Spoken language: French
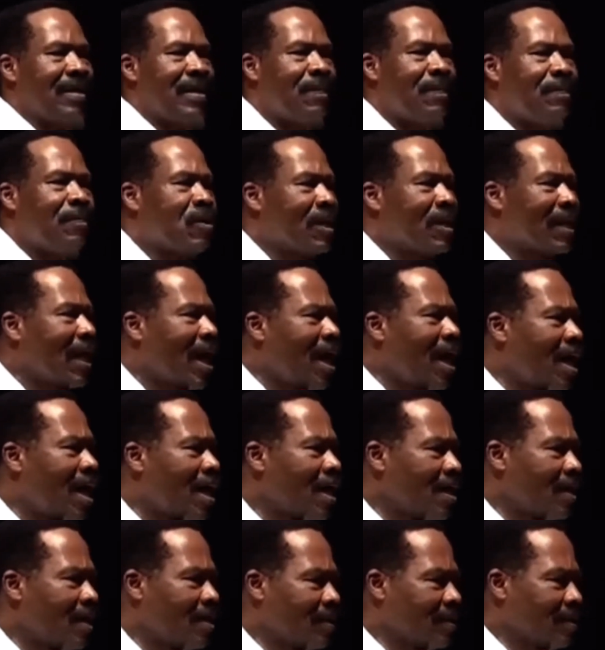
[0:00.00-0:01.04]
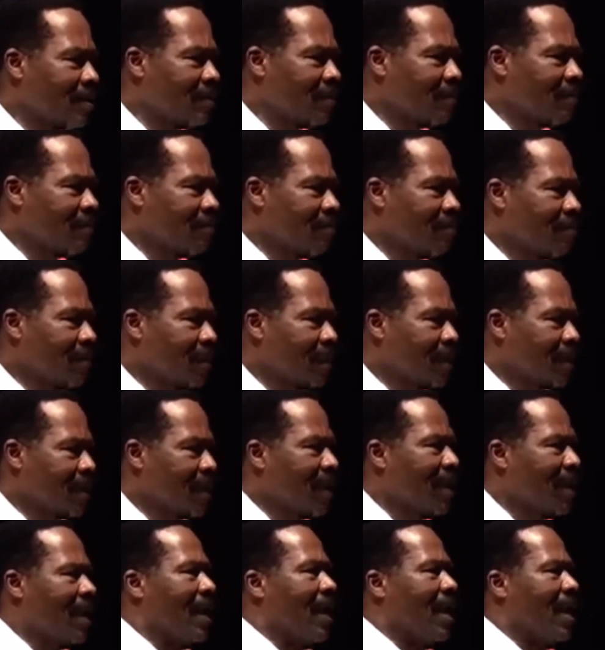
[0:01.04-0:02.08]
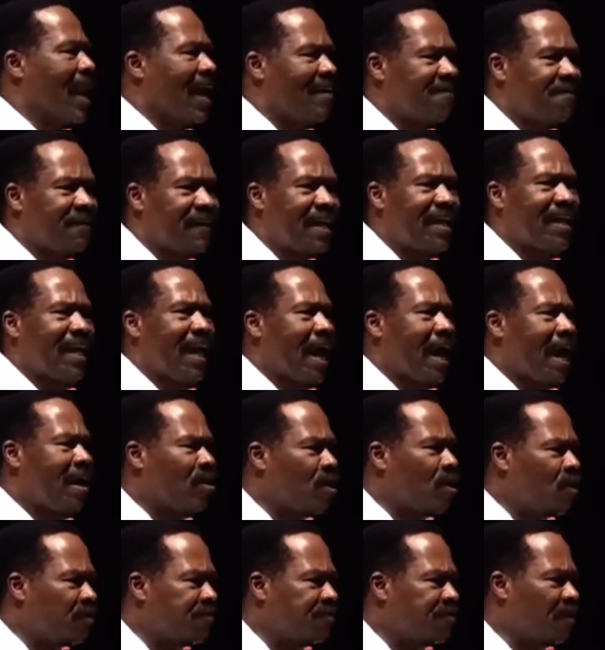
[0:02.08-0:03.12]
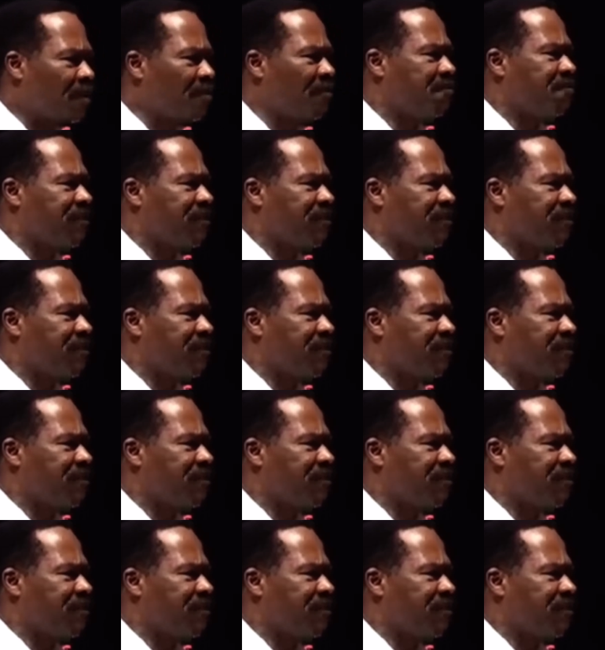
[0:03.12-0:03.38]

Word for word: Depuis quand l'Afrique est anglophone,